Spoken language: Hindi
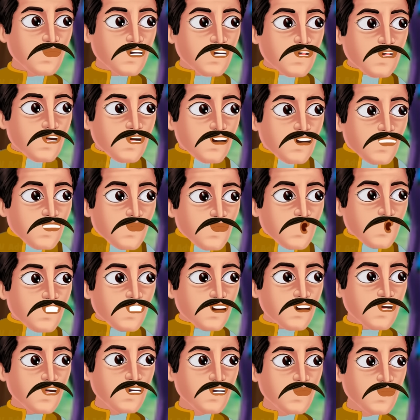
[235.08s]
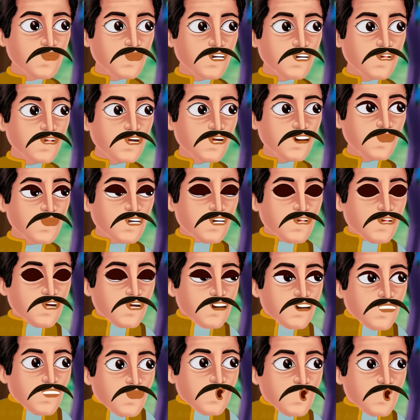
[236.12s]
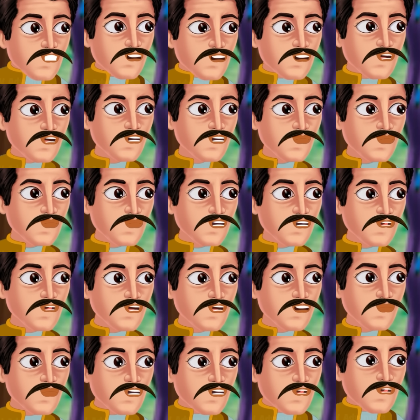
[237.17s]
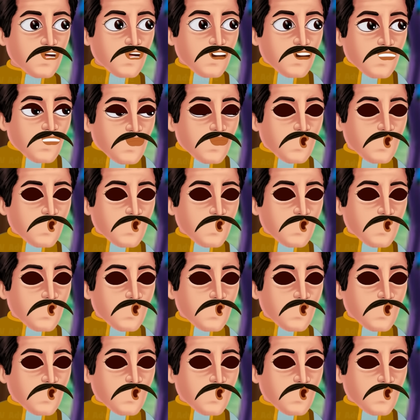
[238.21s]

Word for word: अरे मर गया अरे मर गया अरे